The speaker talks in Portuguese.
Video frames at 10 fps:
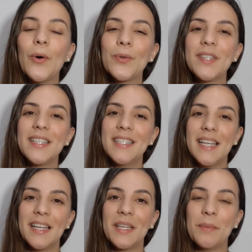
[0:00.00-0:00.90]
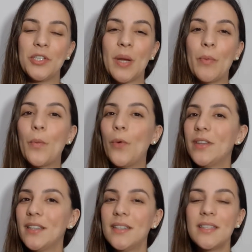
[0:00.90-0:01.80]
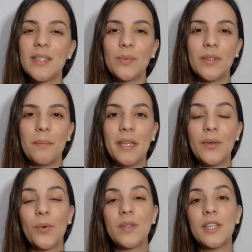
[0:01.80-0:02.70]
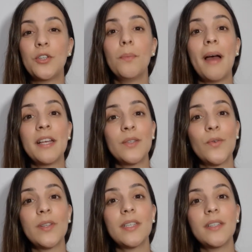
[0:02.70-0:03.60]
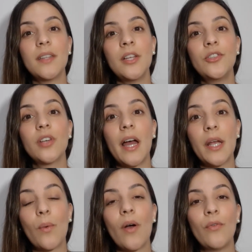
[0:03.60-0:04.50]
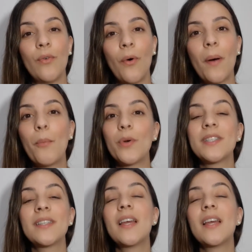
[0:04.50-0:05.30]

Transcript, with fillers: Outra cena que me chamou muita atenção também, que eu gostei demais, foi a cena da Injai com a avó após